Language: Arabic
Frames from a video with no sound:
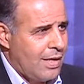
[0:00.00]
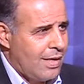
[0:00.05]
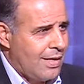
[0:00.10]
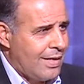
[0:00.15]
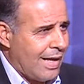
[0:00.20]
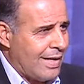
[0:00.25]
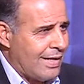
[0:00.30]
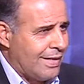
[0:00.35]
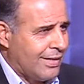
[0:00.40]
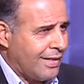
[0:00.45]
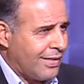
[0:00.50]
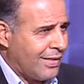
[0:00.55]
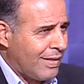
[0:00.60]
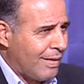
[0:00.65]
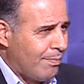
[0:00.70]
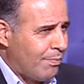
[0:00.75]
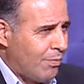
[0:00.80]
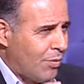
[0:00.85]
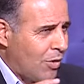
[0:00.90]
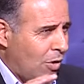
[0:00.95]
يعني
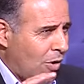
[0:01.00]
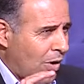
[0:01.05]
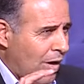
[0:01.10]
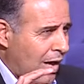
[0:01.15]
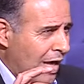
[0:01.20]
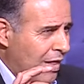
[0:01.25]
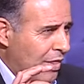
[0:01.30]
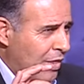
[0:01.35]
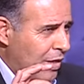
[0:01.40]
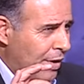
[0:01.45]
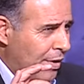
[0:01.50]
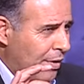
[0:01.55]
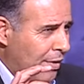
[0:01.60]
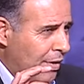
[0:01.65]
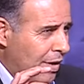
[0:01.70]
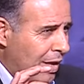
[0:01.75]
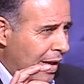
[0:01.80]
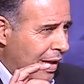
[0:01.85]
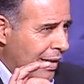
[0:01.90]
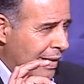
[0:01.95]
تتبع أثر
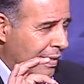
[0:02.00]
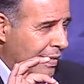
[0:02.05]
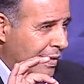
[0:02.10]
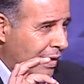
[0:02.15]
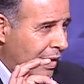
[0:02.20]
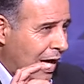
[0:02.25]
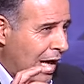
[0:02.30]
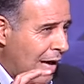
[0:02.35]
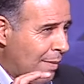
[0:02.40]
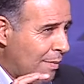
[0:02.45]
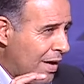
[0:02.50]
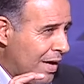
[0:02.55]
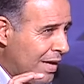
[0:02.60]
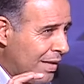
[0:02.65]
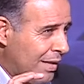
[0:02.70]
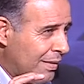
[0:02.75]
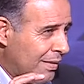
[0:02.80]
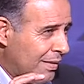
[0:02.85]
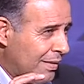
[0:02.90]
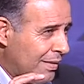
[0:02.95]
الذي قام
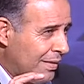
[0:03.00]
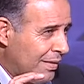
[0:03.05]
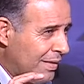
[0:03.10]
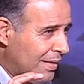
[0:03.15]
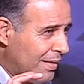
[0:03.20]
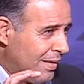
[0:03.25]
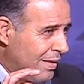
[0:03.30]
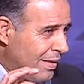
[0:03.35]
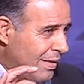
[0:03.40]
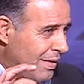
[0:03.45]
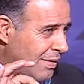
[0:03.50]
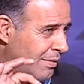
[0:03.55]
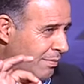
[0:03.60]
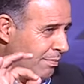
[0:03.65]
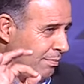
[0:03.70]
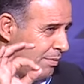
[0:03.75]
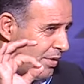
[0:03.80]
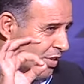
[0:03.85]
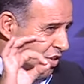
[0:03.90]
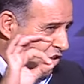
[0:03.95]

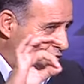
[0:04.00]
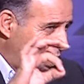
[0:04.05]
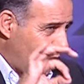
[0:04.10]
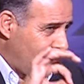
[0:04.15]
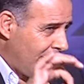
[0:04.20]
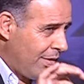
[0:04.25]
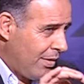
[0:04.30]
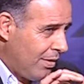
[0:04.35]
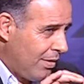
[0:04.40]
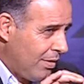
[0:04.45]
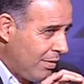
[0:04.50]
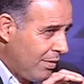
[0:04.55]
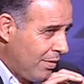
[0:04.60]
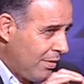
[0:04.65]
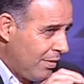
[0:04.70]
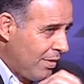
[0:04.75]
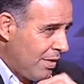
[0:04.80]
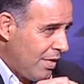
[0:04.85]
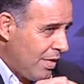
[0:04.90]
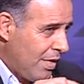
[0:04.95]
بالجرح
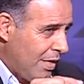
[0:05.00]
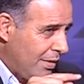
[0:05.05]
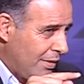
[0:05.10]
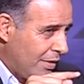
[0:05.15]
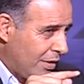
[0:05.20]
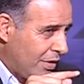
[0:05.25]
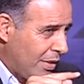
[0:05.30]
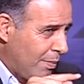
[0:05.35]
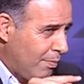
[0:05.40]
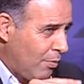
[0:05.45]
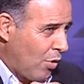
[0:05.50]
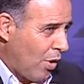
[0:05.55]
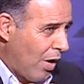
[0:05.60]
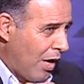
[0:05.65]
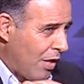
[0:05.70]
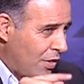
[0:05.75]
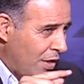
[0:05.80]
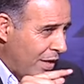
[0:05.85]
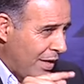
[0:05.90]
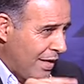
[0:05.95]
تتبع
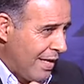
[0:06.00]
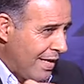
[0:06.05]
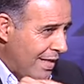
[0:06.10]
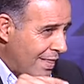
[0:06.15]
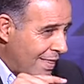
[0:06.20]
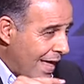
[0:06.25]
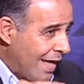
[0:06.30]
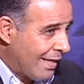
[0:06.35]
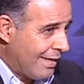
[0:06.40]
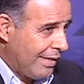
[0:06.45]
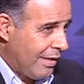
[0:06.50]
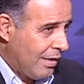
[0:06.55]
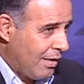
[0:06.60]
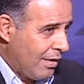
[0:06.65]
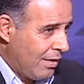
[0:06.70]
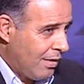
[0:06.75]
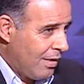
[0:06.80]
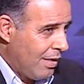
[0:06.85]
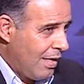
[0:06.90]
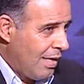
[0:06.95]
أثره ذاته
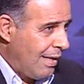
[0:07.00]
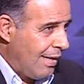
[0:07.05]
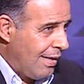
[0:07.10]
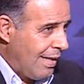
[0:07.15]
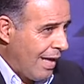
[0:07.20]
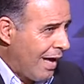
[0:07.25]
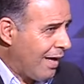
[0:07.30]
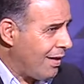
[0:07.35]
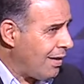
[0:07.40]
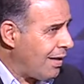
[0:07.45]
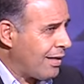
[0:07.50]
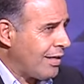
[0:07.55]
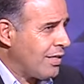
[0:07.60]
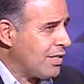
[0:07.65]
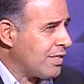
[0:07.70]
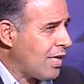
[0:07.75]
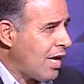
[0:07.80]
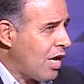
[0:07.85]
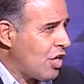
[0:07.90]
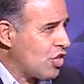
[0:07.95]
لأخذ
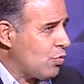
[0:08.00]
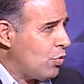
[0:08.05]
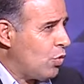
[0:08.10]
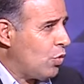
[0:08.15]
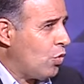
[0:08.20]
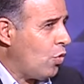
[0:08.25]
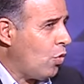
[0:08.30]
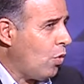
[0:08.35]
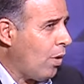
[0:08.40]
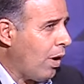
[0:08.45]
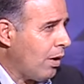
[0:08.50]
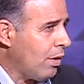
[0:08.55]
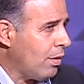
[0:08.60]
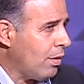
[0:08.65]
القصاص من هو